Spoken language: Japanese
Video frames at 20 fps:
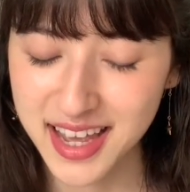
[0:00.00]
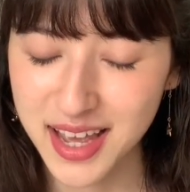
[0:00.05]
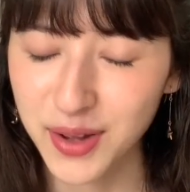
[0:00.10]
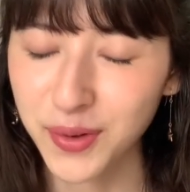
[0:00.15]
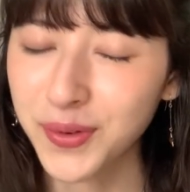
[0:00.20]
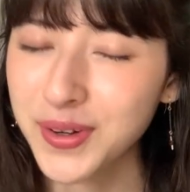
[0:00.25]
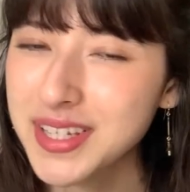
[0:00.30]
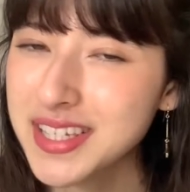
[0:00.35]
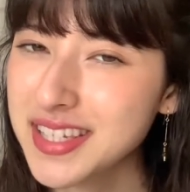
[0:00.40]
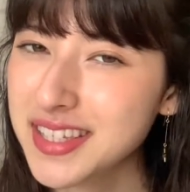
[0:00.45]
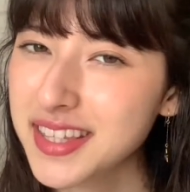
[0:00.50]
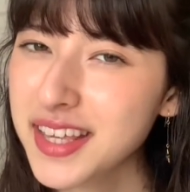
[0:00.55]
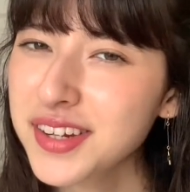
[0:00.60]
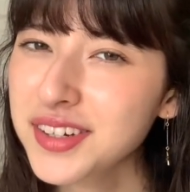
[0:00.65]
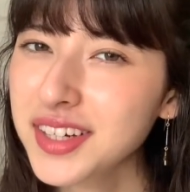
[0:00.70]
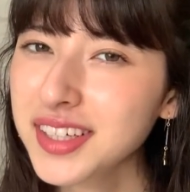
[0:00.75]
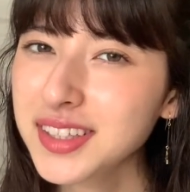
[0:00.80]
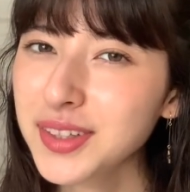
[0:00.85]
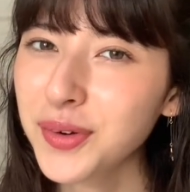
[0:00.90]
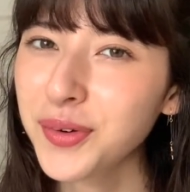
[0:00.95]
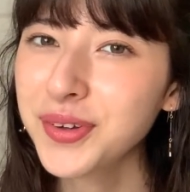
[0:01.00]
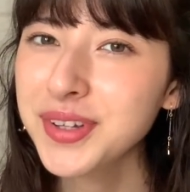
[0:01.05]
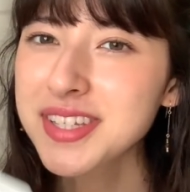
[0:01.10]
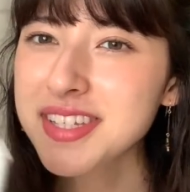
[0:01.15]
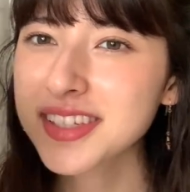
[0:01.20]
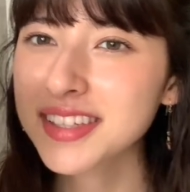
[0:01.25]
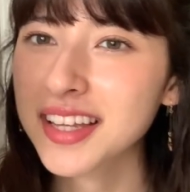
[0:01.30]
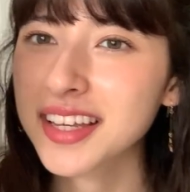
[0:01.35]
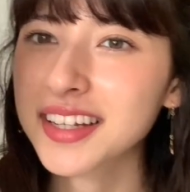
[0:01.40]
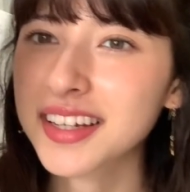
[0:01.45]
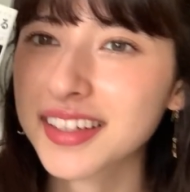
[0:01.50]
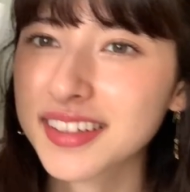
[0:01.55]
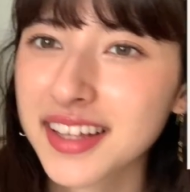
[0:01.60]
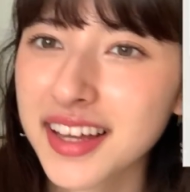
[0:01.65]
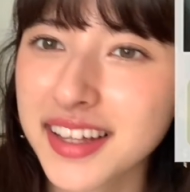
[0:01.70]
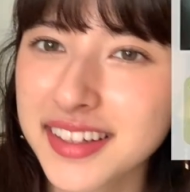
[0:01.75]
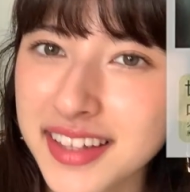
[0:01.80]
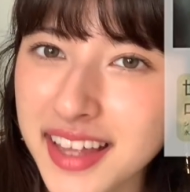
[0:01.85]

これ知ってる方多いんじゃないかな